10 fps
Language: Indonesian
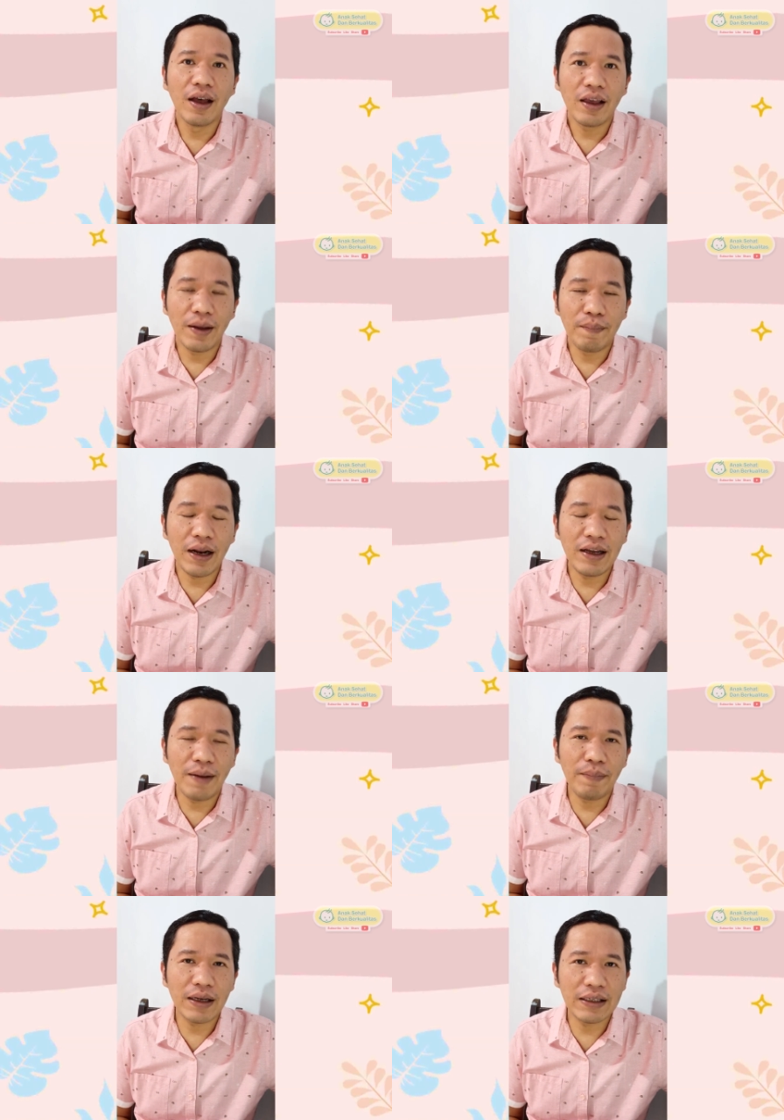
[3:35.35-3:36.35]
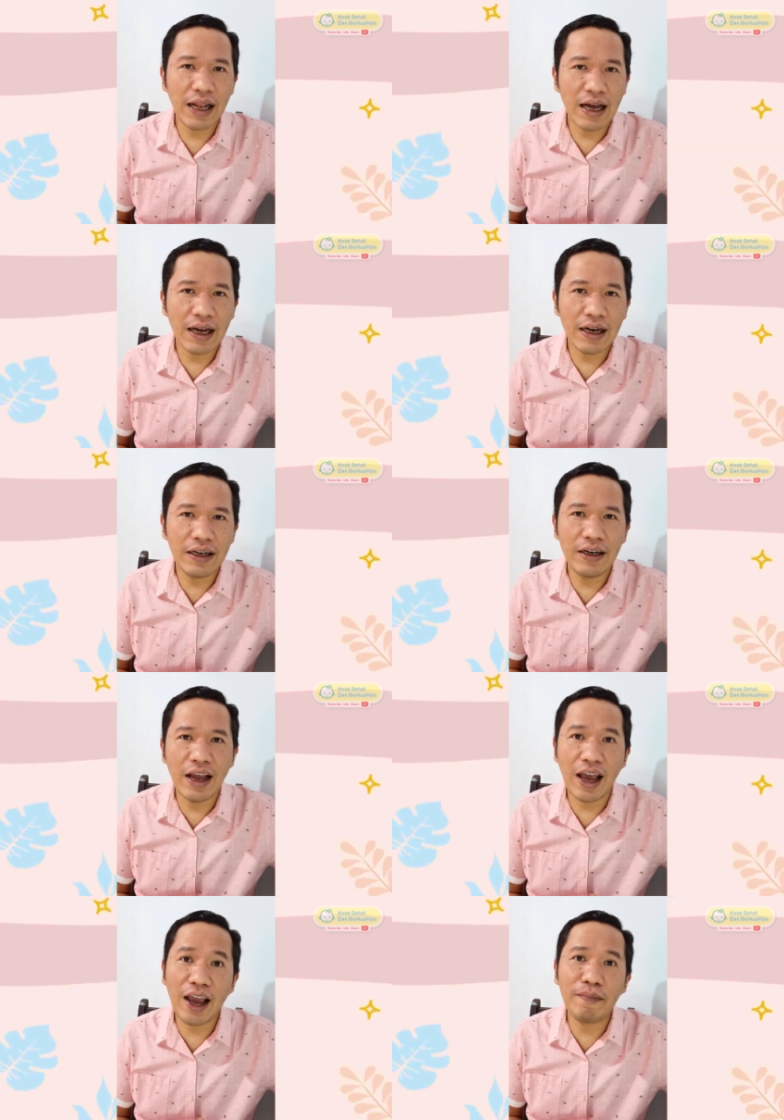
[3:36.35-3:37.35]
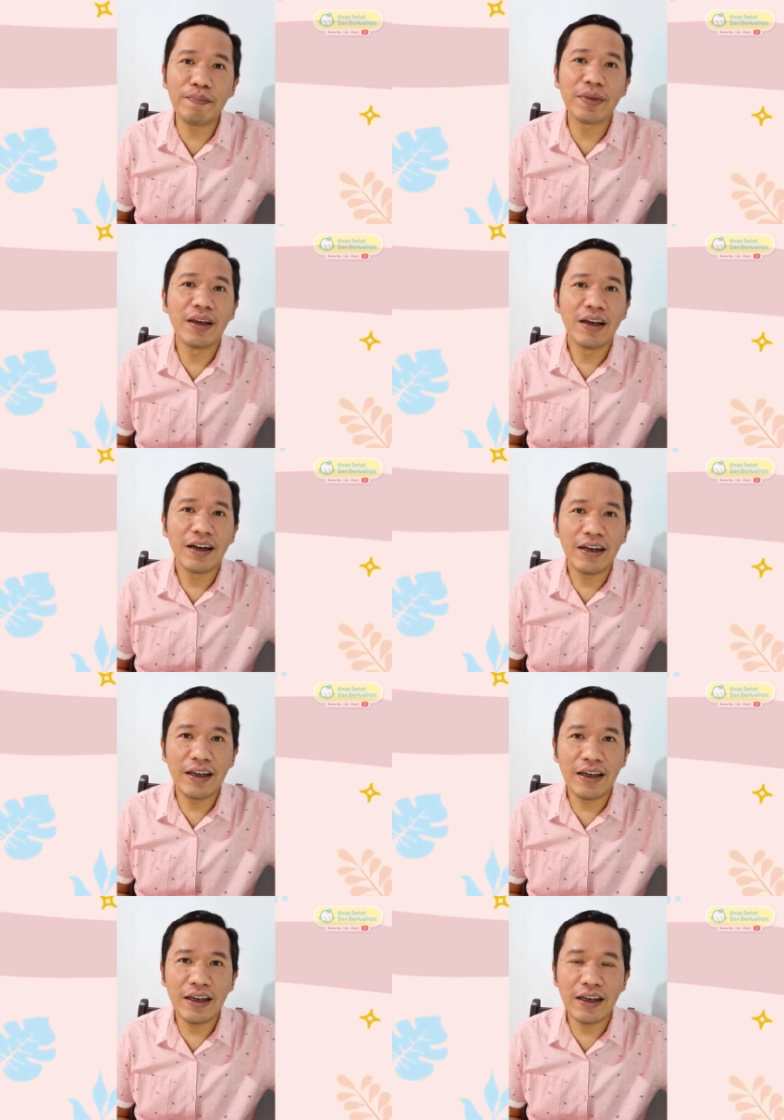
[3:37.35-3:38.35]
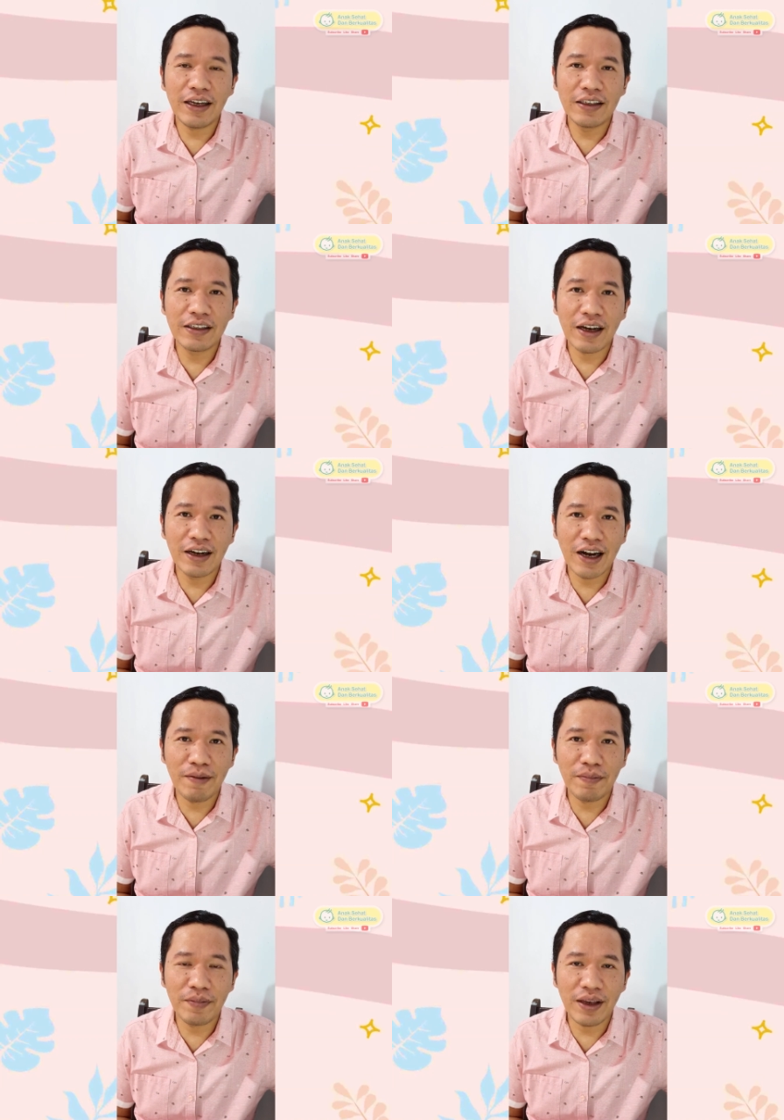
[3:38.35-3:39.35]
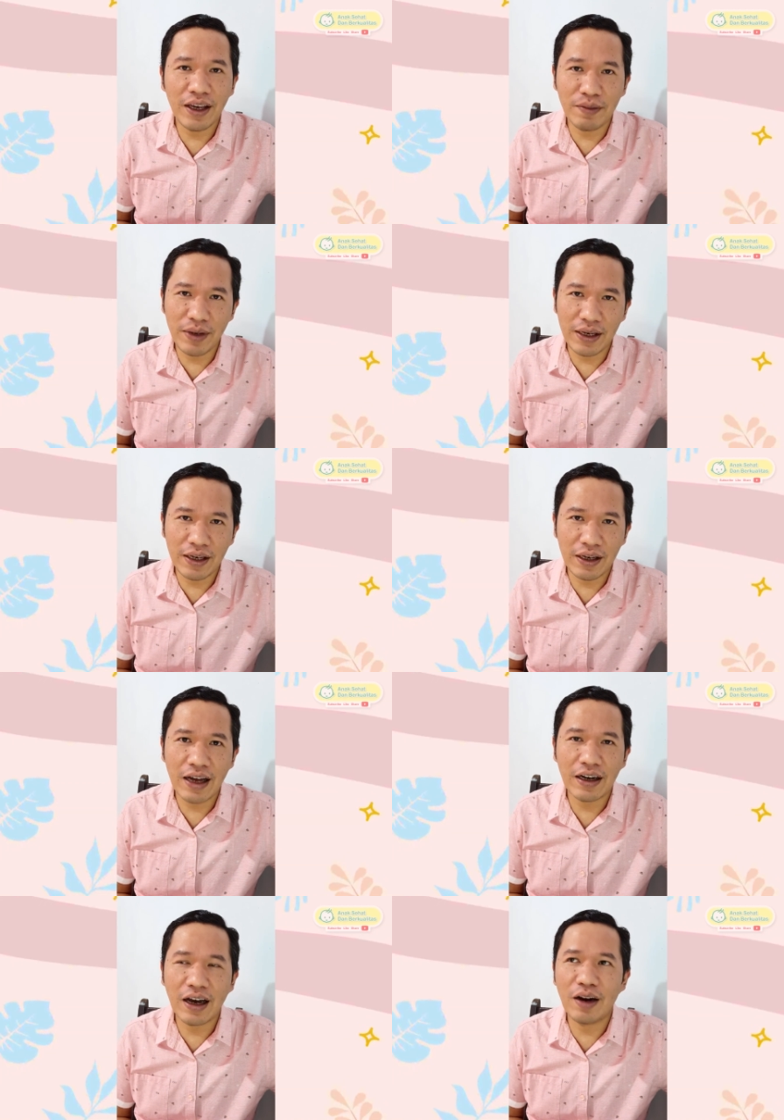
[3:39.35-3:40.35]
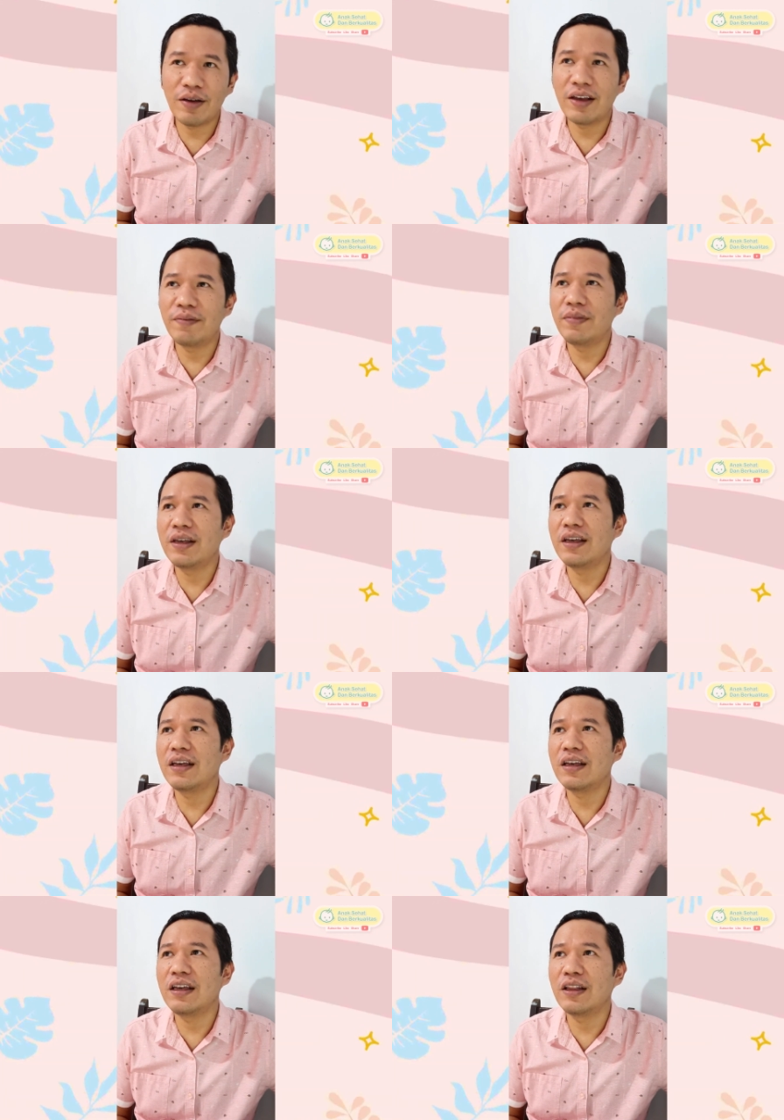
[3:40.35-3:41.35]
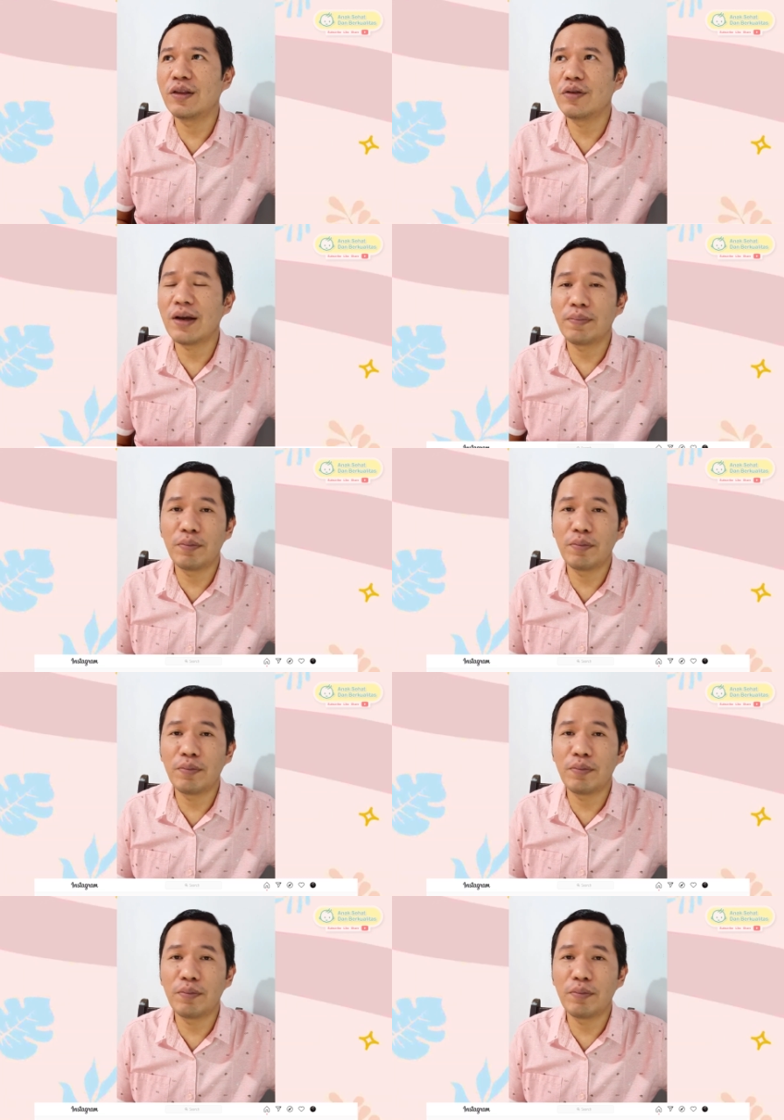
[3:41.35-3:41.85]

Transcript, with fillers: Yang paling gampang silahkan di DM di Instagram IGMI. Kalau IGMI itu yang